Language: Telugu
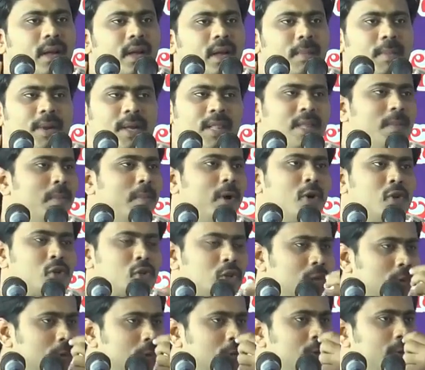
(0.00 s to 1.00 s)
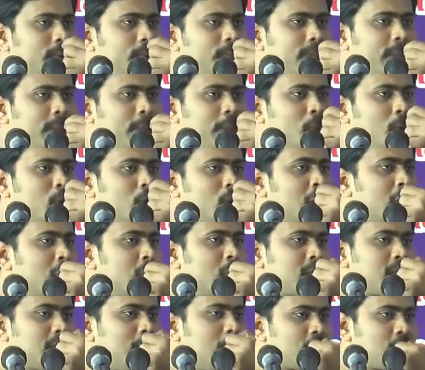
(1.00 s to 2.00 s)
ఈ మధ్య మనుషులు
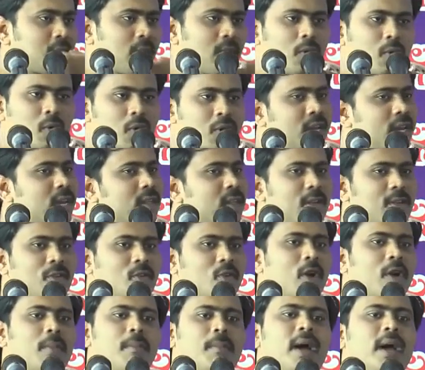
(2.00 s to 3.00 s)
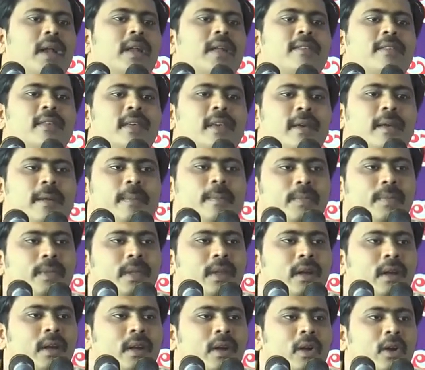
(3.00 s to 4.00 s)
పుట్టినరోజు సంవత్సరానికి ఒకసారి చేసుకోవడం మానేసి
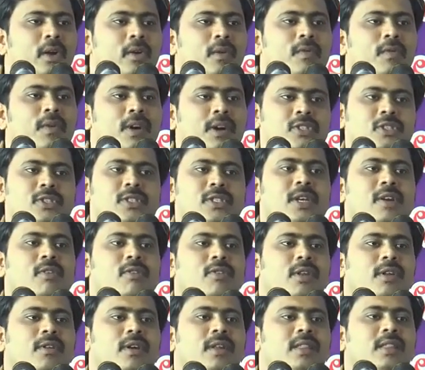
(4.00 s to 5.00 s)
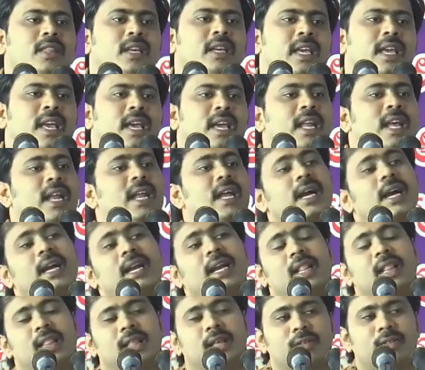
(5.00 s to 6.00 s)
ఫస్ట్ సంవత్సరం అంతా ఏ నెల
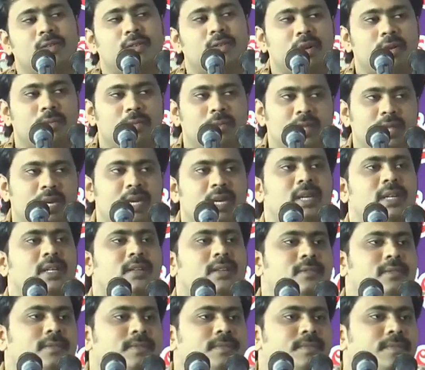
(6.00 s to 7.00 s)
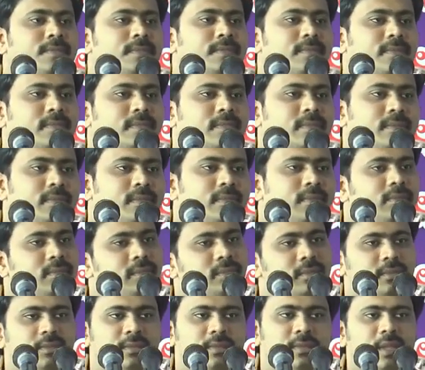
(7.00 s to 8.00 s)
కానేల చేసుకోవడం మొదలెట్టారు
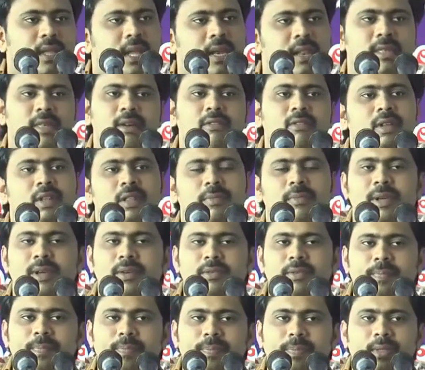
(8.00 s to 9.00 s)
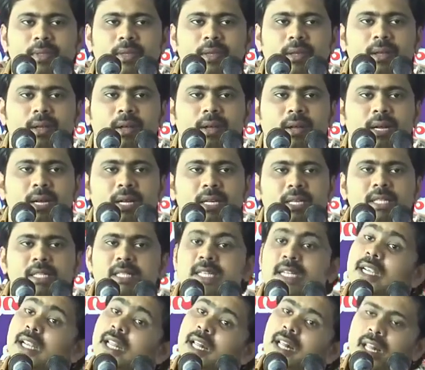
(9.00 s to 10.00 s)
తెలిసే ఉంటుంది మీకు
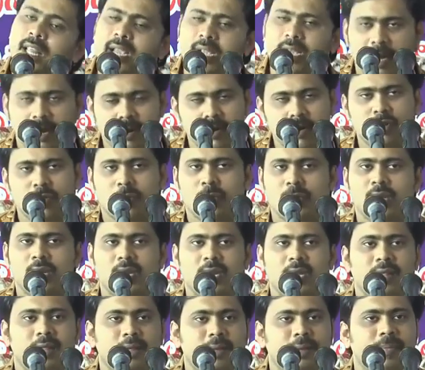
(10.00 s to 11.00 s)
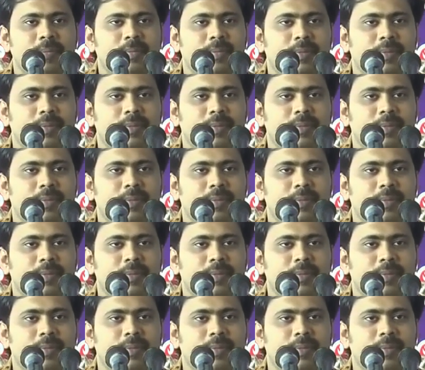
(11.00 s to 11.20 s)
సిటీల దగ్గర నుంచి మొదలైంది